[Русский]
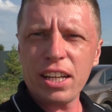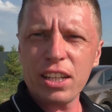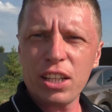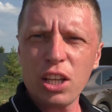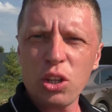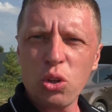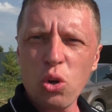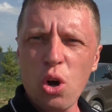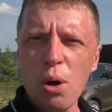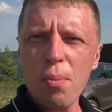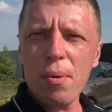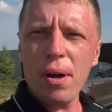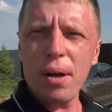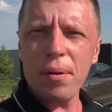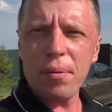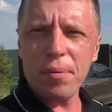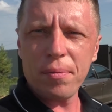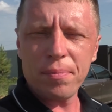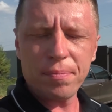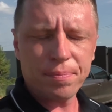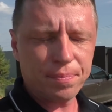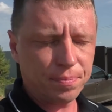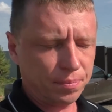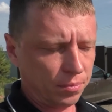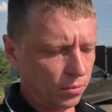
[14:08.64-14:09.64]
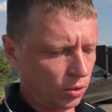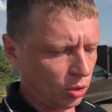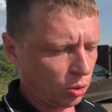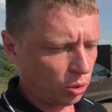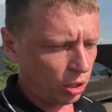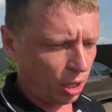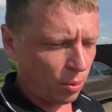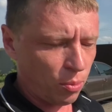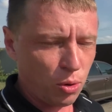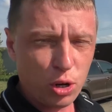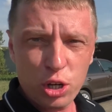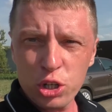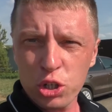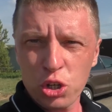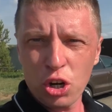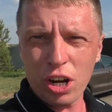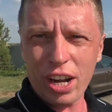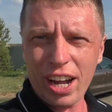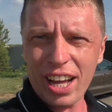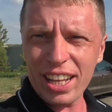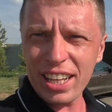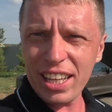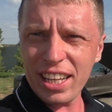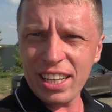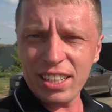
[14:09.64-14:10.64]
я до дома, но домой еще
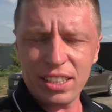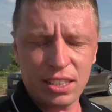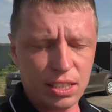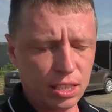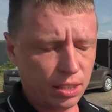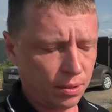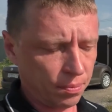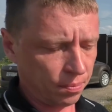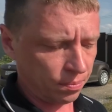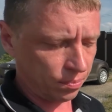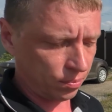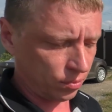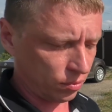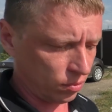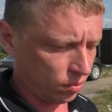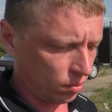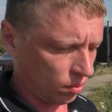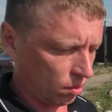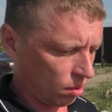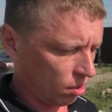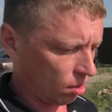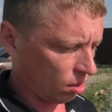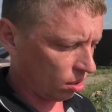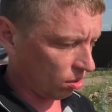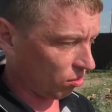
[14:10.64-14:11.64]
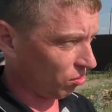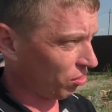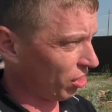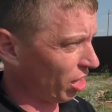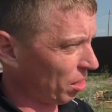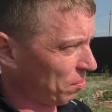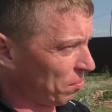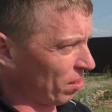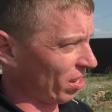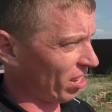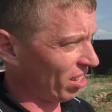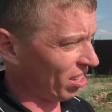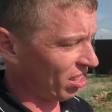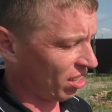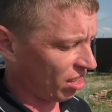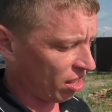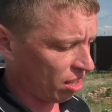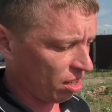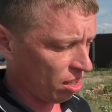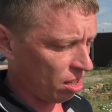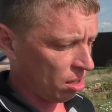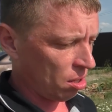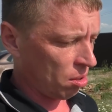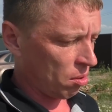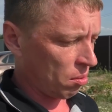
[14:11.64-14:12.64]
рано идти. Время
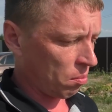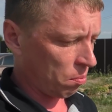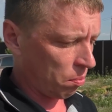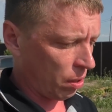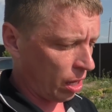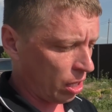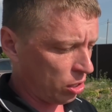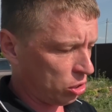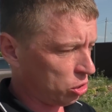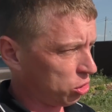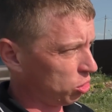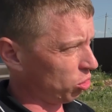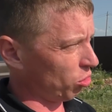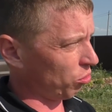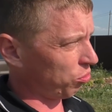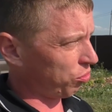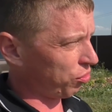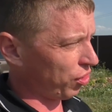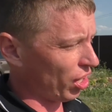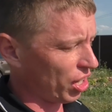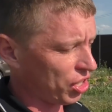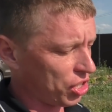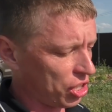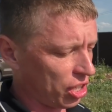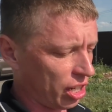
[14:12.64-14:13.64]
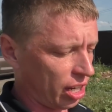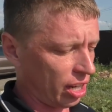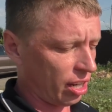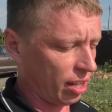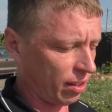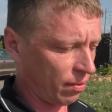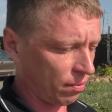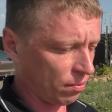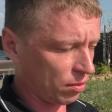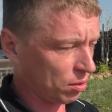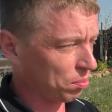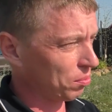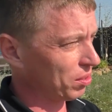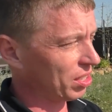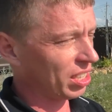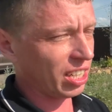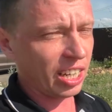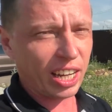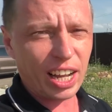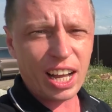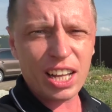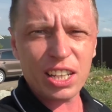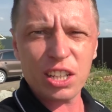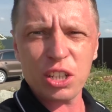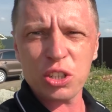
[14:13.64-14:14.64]
5 часов вечера. В
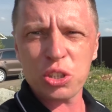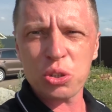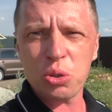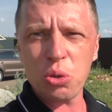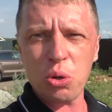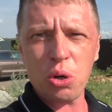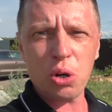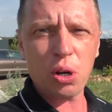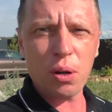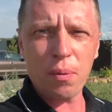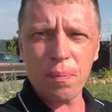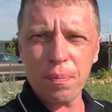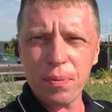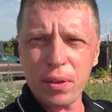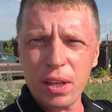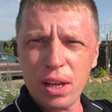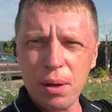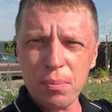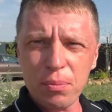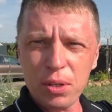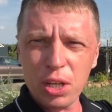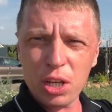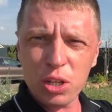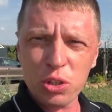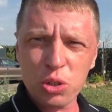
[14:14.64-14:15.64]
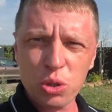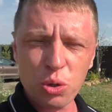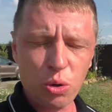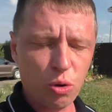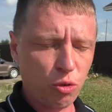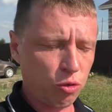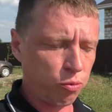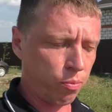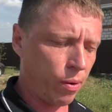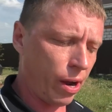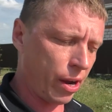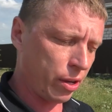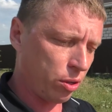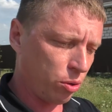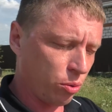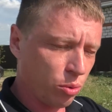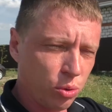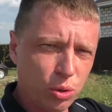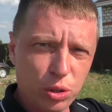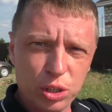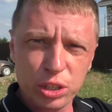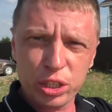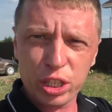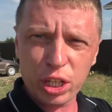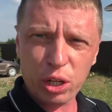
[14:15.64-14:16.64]
смысле рано, что мне еще в
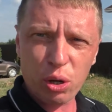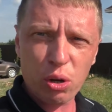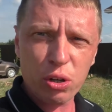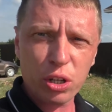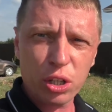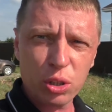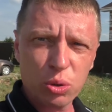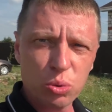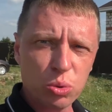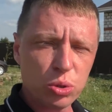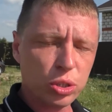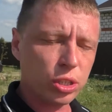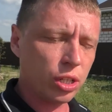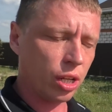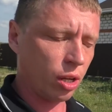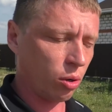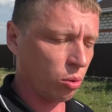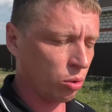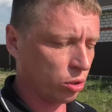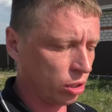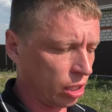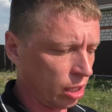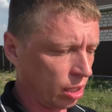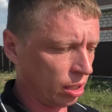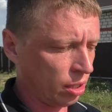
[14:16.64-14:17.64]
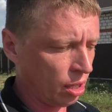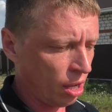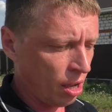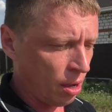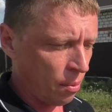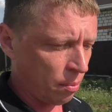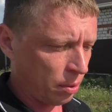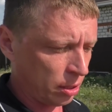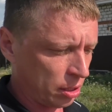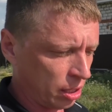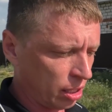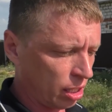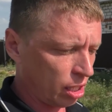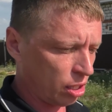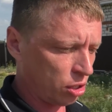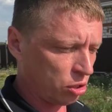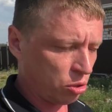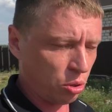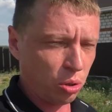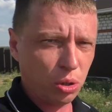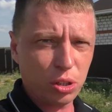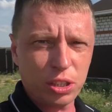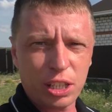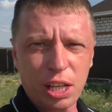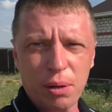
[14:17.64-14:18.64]
баню к Сереге нужно. Он там, посмотреть,
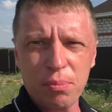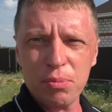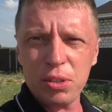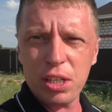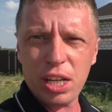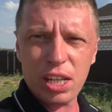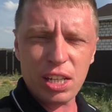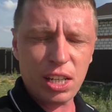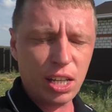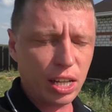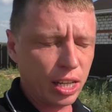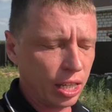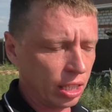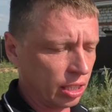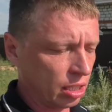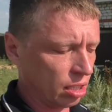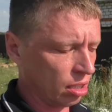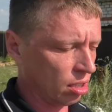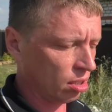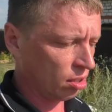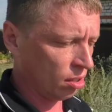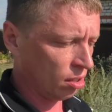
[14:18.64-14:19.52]
что он там делает.